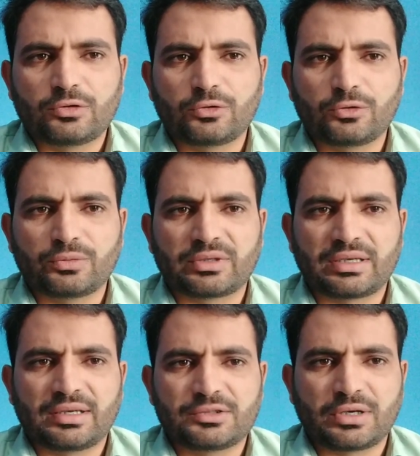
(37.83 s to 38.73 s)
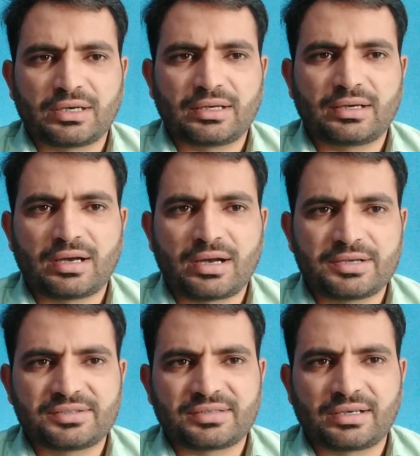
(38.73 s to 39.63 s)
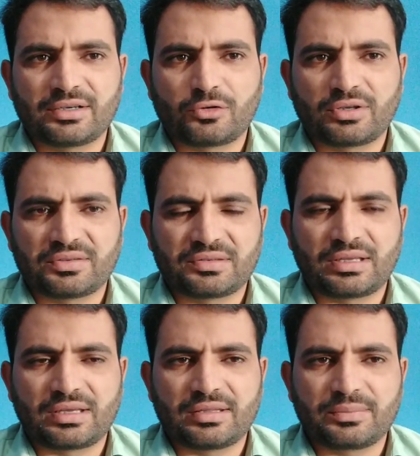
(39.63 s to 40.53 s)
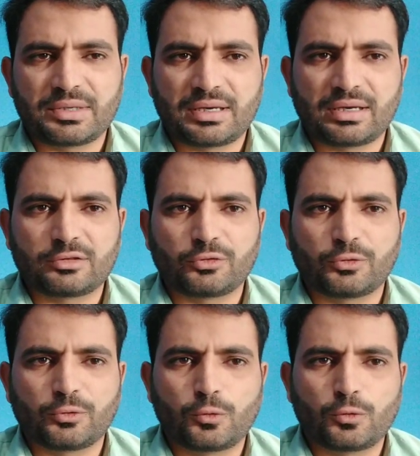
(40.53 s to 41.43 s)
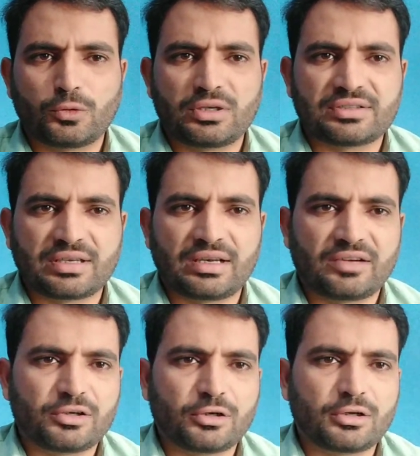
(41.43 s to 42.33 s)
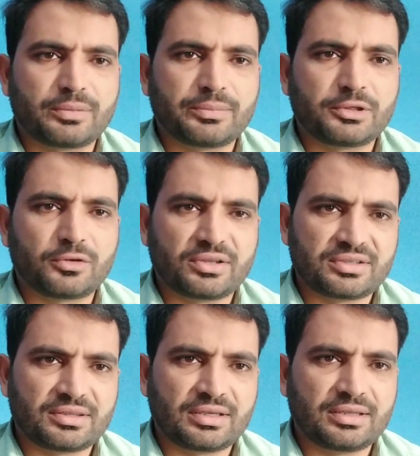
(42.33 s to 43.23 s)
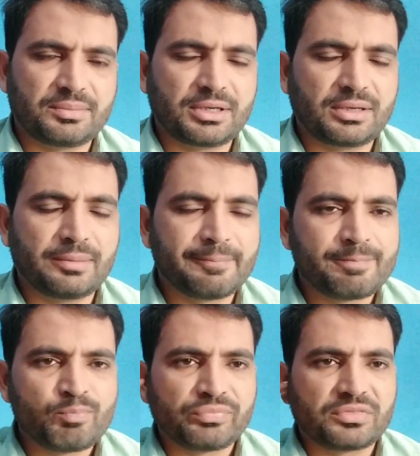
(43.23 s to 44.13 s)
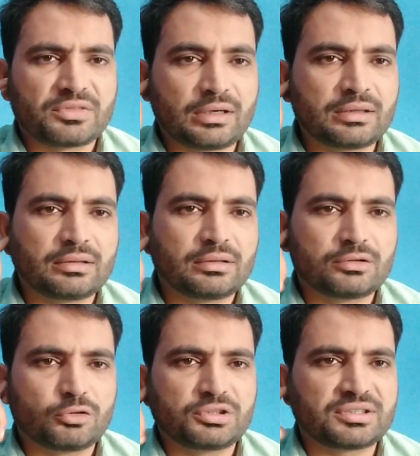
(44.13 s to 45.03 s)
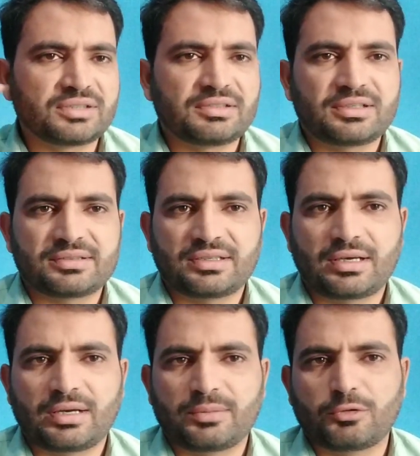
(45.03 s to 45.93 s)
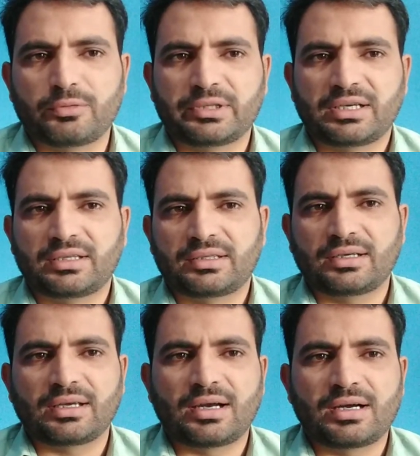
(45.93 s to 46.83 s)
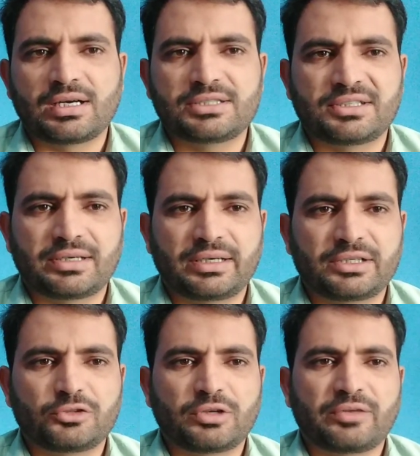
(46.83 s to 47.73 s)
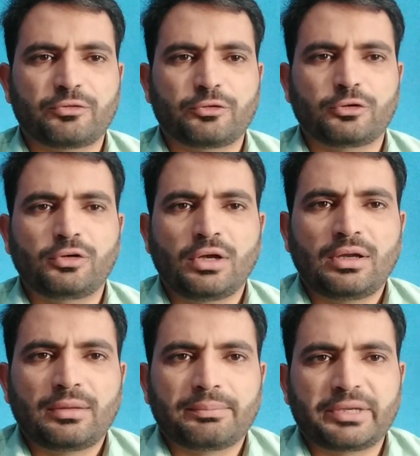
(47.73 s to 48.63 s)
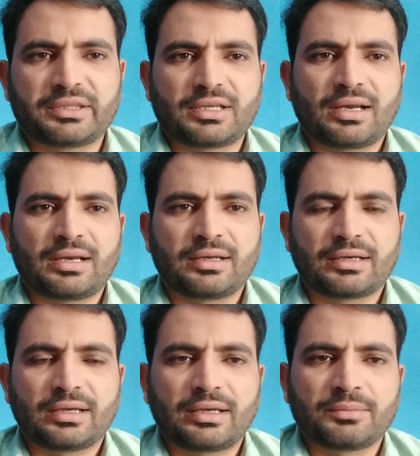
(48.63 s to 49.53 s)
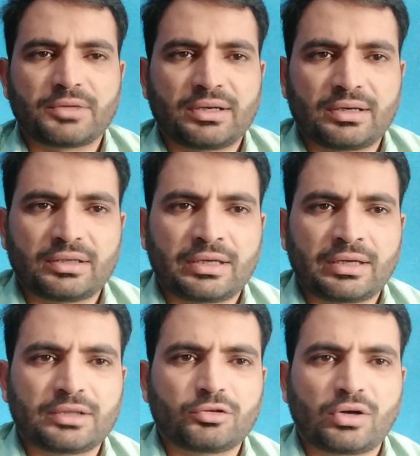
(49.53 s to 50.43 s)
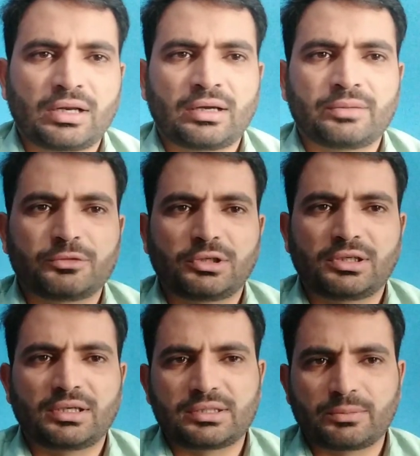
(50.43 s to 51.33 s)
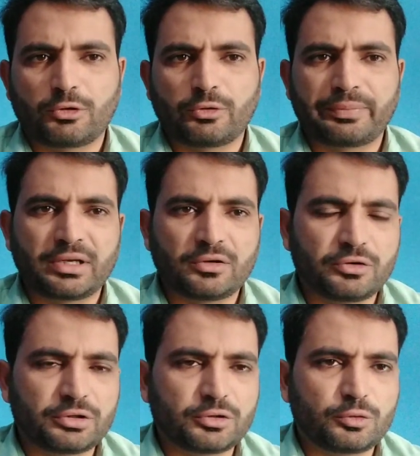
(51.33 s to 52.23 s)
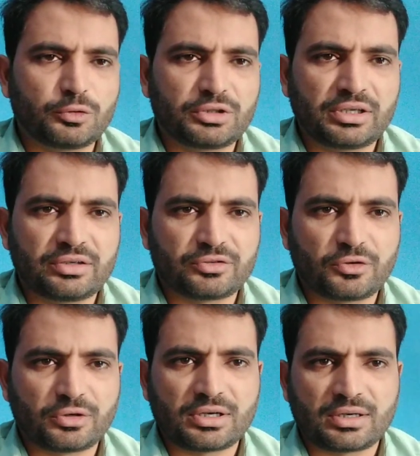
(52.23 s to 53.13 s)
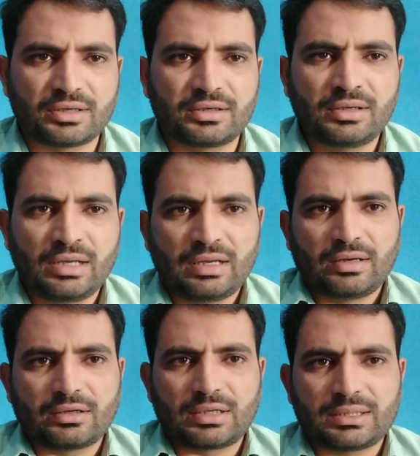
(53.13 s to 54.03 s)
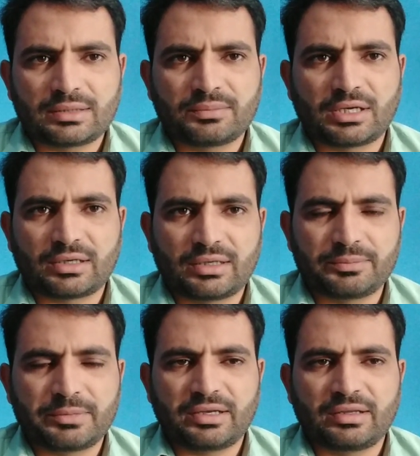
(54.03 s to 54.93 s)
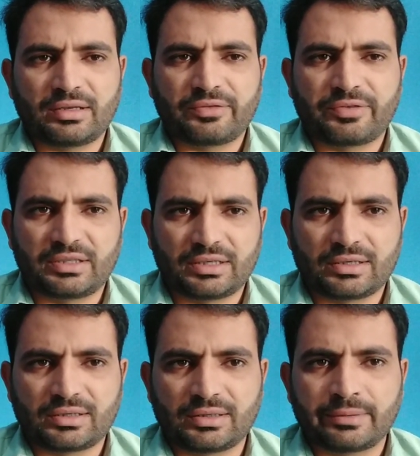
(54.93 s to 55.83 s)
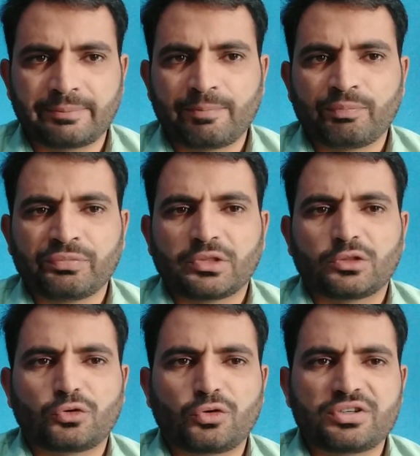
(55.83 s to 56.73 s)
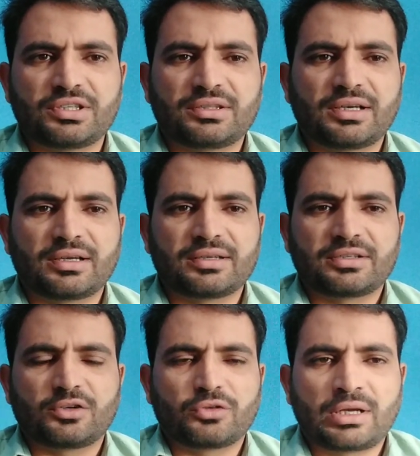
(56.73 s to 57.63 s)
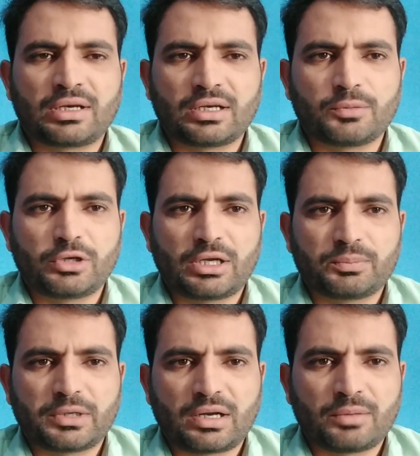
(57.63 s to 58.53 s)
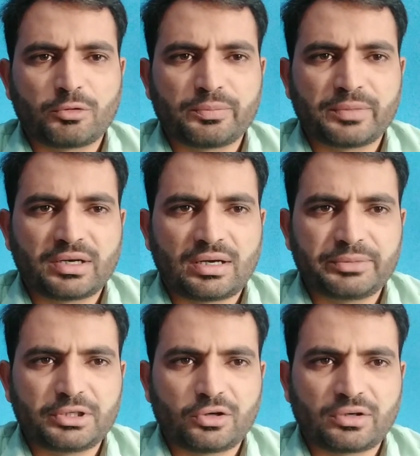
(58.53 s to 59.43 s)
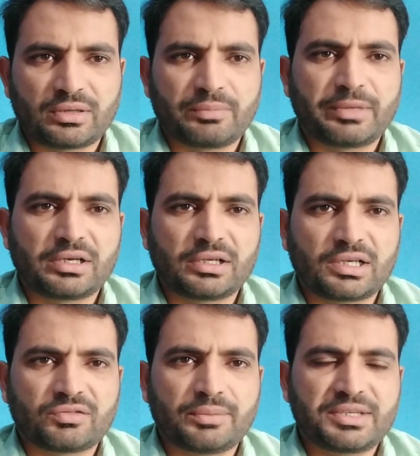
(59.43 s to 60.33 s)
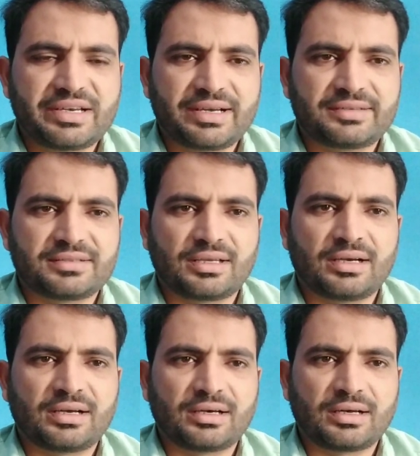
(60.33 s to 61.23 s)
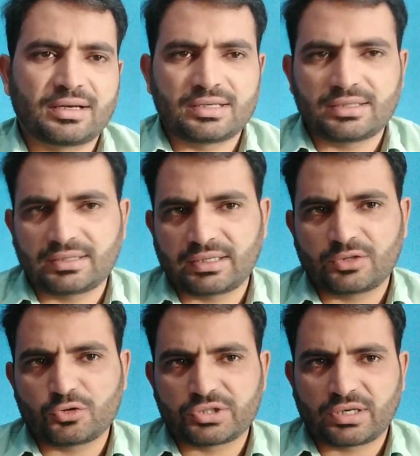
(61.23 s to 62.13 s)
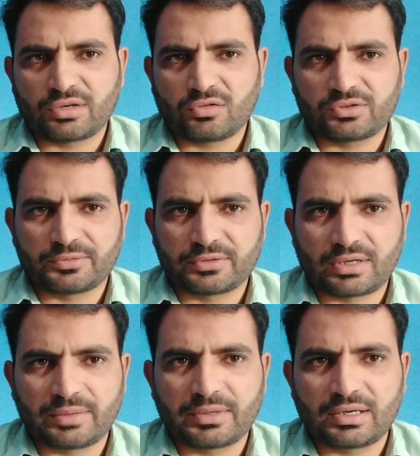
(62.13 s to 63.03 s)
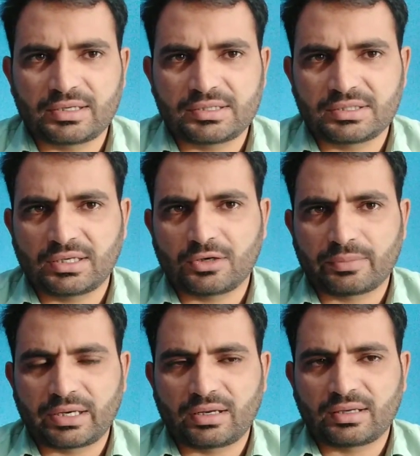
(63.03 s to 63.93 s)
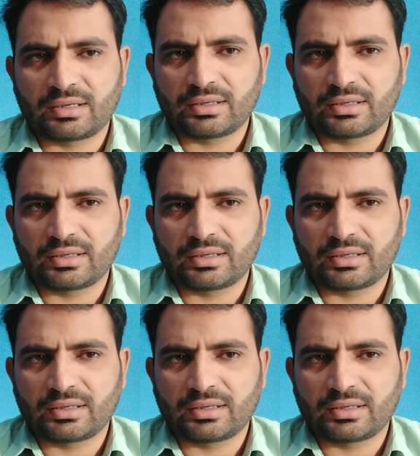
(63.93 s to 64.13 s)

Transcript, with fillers: को के जो है आज सेंट थोड़ा सा तेज़ी में है तो इसके अलावा डॉलर भी थोड़ा सा तेज़ी में था तो जिसकी वजह से आपको बताया था कि आज रेट जो है वो बेहतर रहने के इम्कान हैं तो अलहमदिल्ला जब ओपनिंग हुई तो दो तीन सौ का कल काटन मार्केट में इजाफ़ा देखा गया तो इसी तरीके से रोज़ाना की बुनियाद पर आपको मकामी और बैन अवी रेट से आगाह रखा जाता है तो चैनल को सब्सक्राइब कर लीजिए और बेल आइकन